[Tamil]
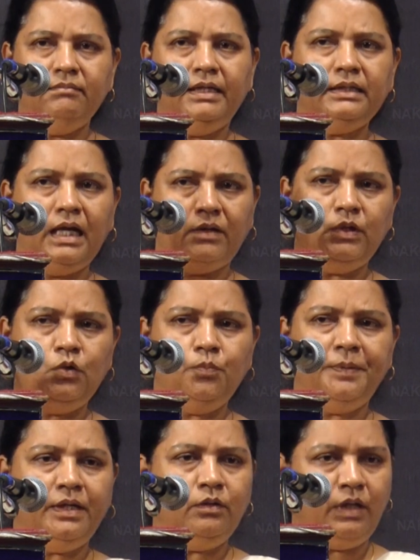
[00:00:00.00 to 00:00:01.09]
இருந்து அவ்வளவு
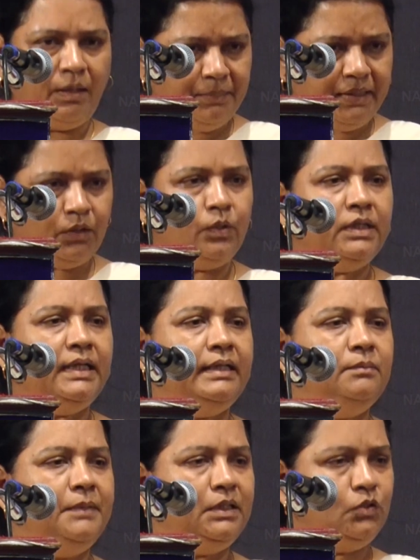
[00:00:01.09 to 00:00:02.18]
பேரும் நம்ம
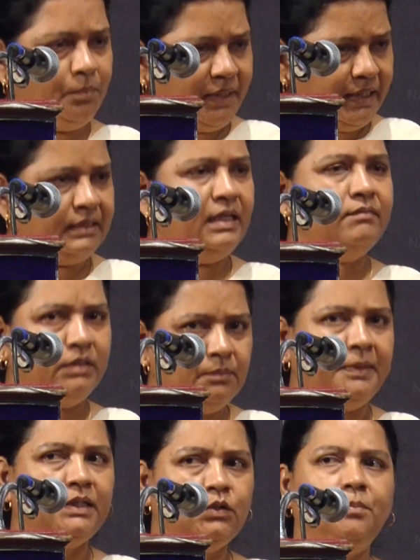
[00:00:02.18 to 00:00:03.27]
குழந்தைகள் மருத்துவமனையில் தான் வந்து
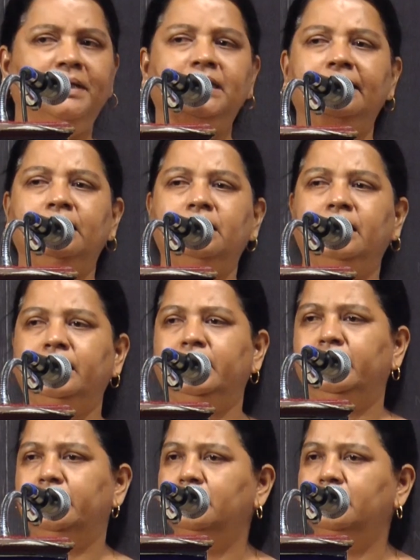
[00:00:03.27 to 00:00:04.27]
மருத்துவம் பார்த்துக்கிட்டு இருக்காங்க